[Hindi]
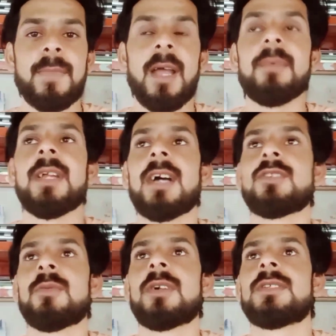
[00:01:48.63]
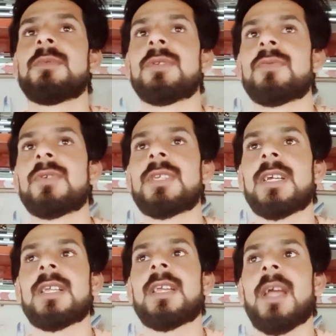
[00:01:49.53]
अभी आज सुबह उसने मुझे फ़ोन
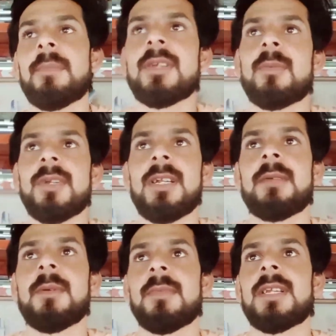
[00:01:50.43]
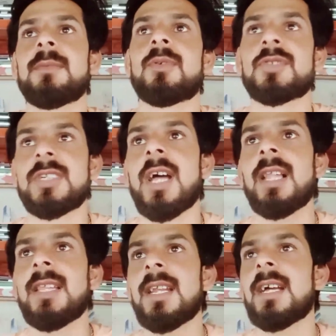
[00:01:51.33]
किया था कि अपनी कम्युनिटी में मेरा पोस्ट
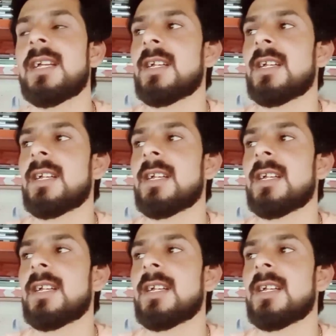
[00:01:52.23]
डाल देना